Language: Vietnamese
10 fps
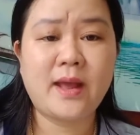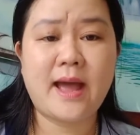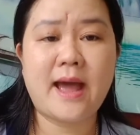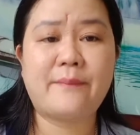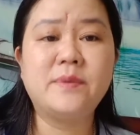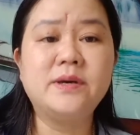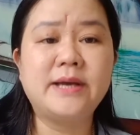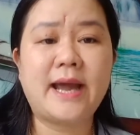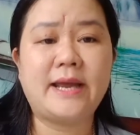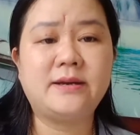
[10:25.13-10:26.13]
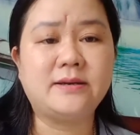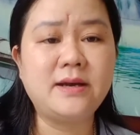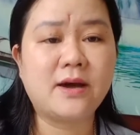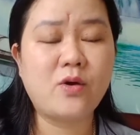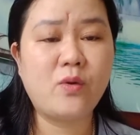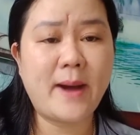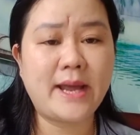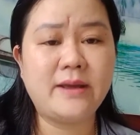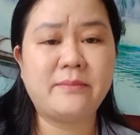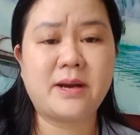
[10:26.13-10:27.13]
à 10 ngày nữa là cô
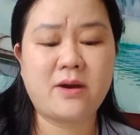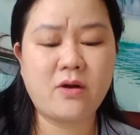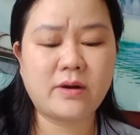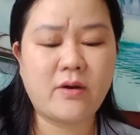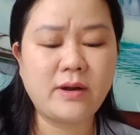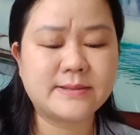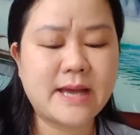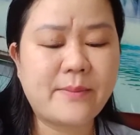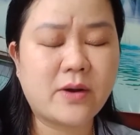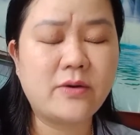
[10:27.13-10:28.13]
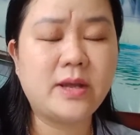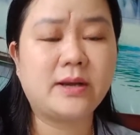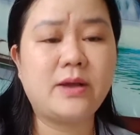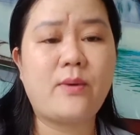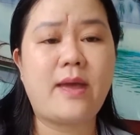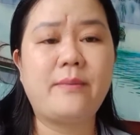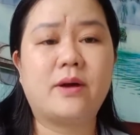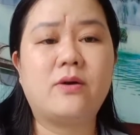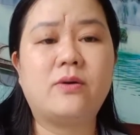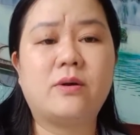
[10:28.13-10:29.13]
bay mà con nói sao mà con nhìn cái vẽ mà
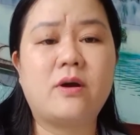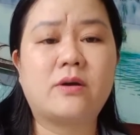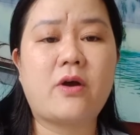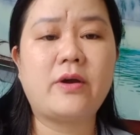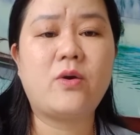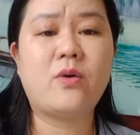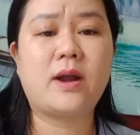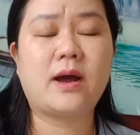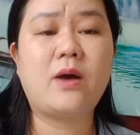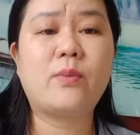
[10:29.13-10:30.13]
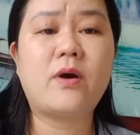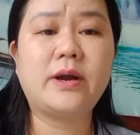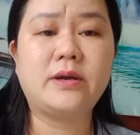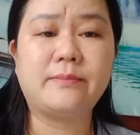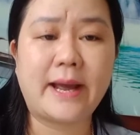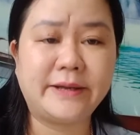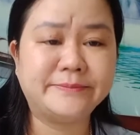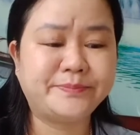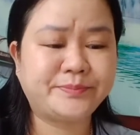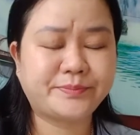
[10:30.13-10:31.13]
cô con nói cô là không có cái đường bay
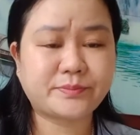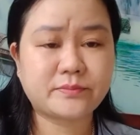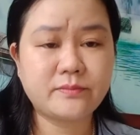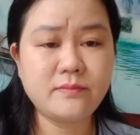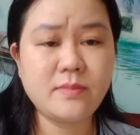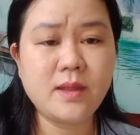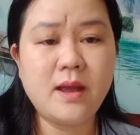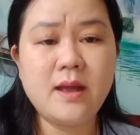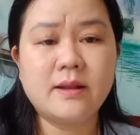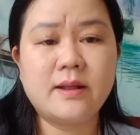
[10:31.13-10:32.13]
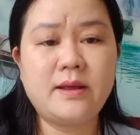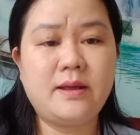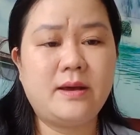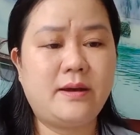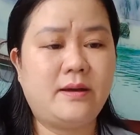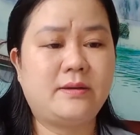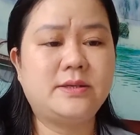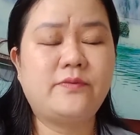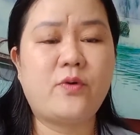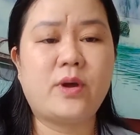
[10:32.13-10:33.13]
thì uh,
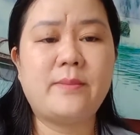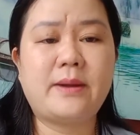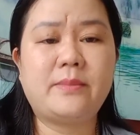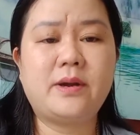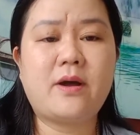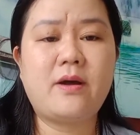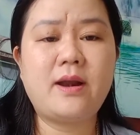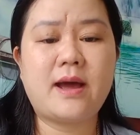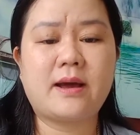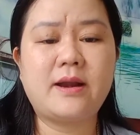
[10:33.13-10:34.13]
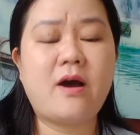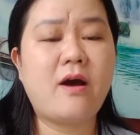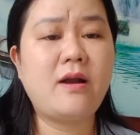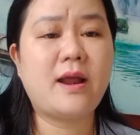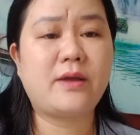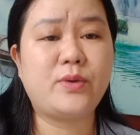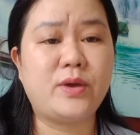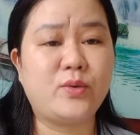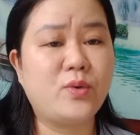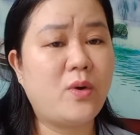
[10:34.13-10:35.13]
sư phụ Kim Anh mới nói là cái đó là
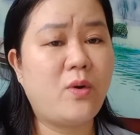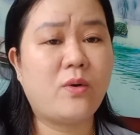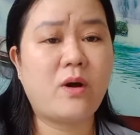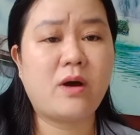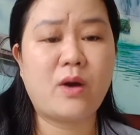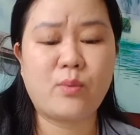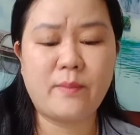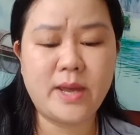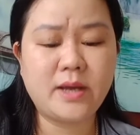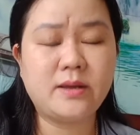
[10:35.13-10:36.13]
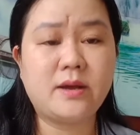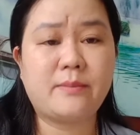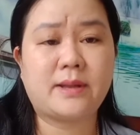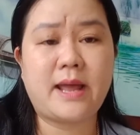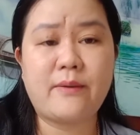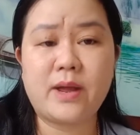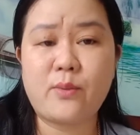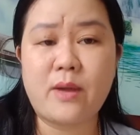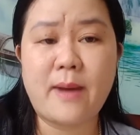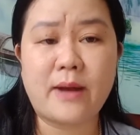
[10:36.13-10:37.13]
chuyện của cô con không có biết nhưng mà theo cái
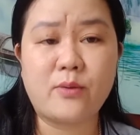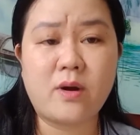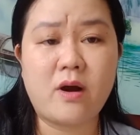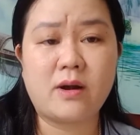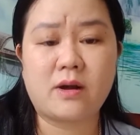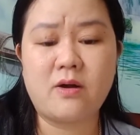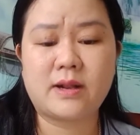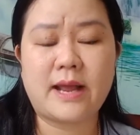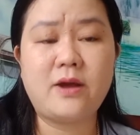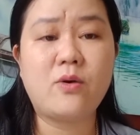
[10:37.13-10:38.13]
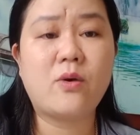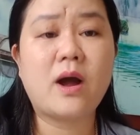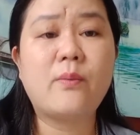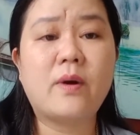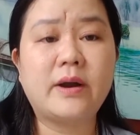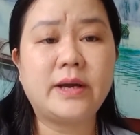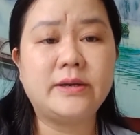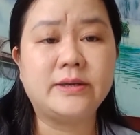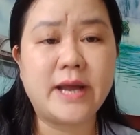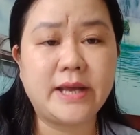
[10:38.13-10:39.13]
vẽ bài của con là con thấy cô không có cái
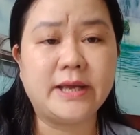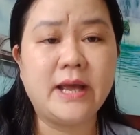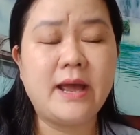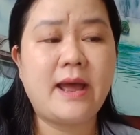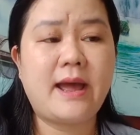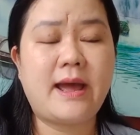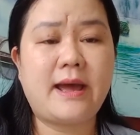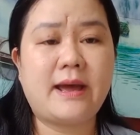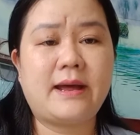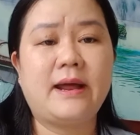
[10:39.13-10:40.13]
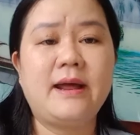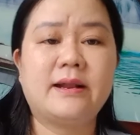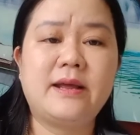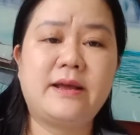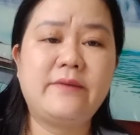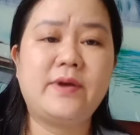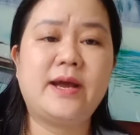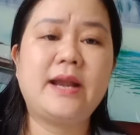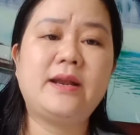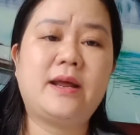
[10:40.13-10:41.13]
đường đi à thì cái vị
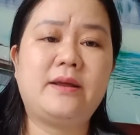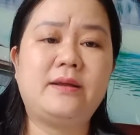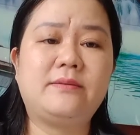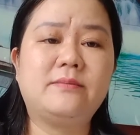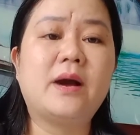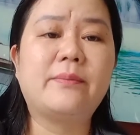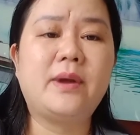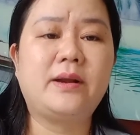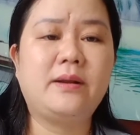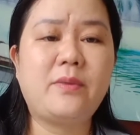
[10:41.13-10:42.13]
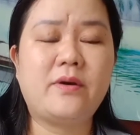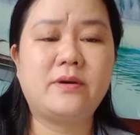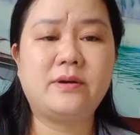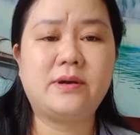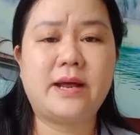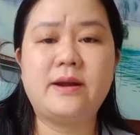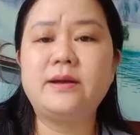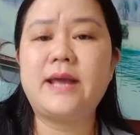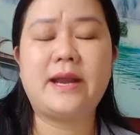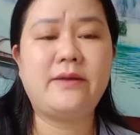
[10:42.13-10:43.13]
khách này bực mình đó mọi người là
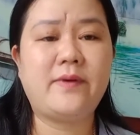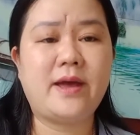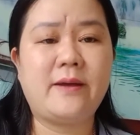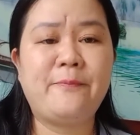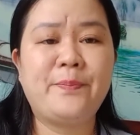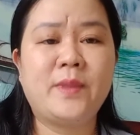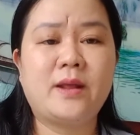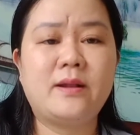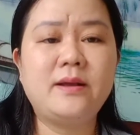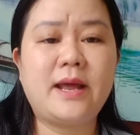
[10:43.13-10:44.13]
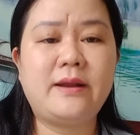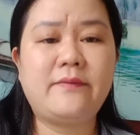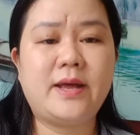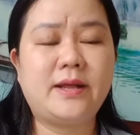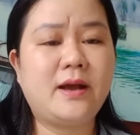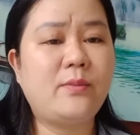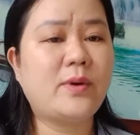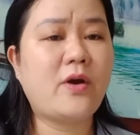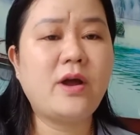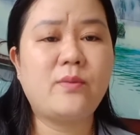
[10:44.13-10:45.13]
đứng dậy đi về đứng dậy đi về thì
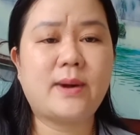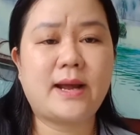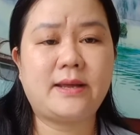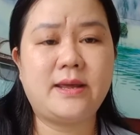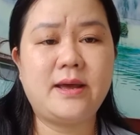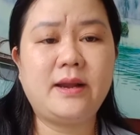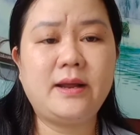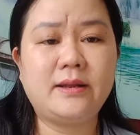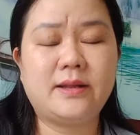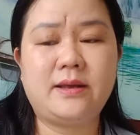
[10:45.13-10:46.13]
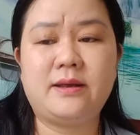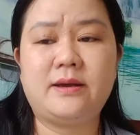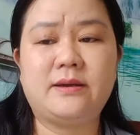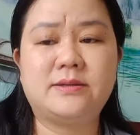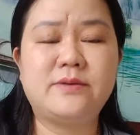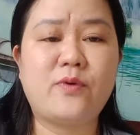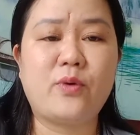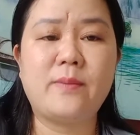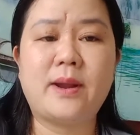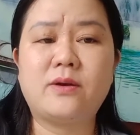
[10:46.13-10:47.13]
không nói không rằng gì hết á thì uh, sư
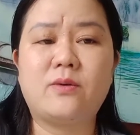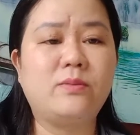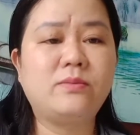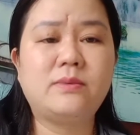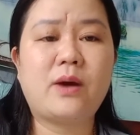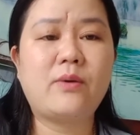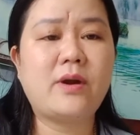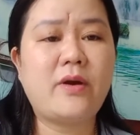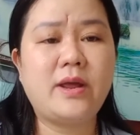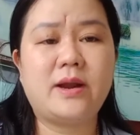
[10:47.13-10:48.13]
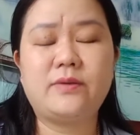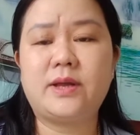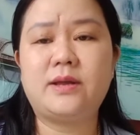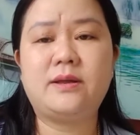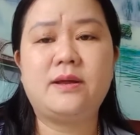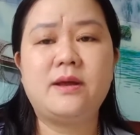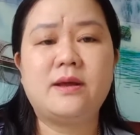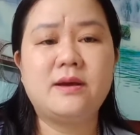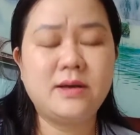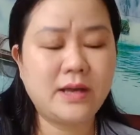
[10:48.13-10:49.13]
phụ Kim Anh cũng đâu có nói gì đâu thì
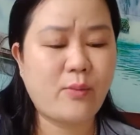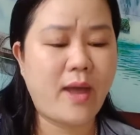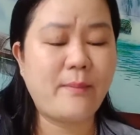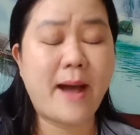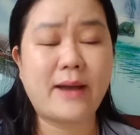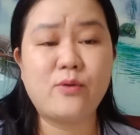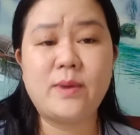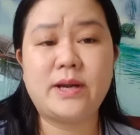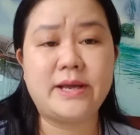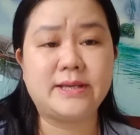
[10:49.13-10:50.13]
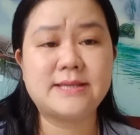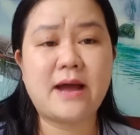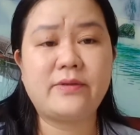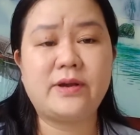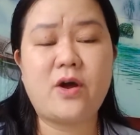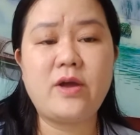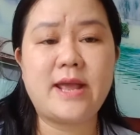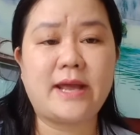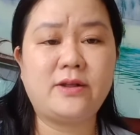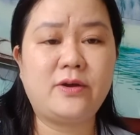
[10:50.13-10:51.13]
cứ cái vẽ bài của mình hiện sao thì nói như
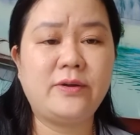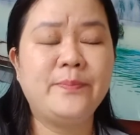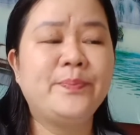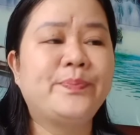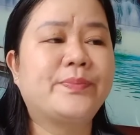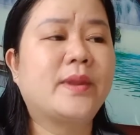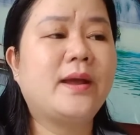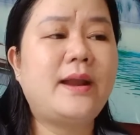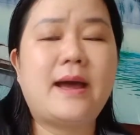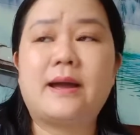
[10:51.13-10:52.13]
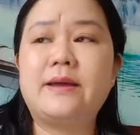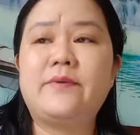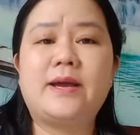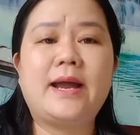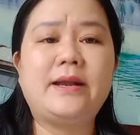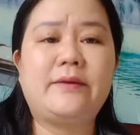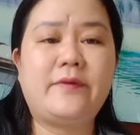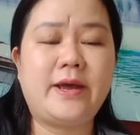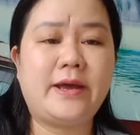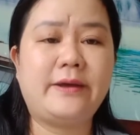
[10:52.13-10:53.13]
vậy thôi cái là cái vị khách này
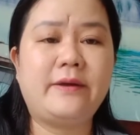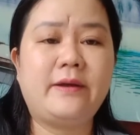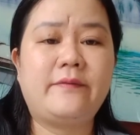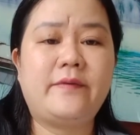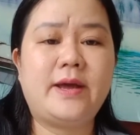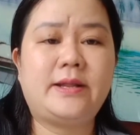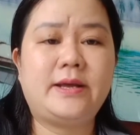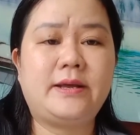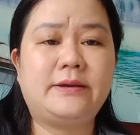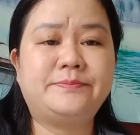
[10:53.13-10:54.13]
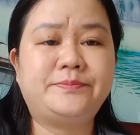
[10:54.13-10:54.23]
về về thì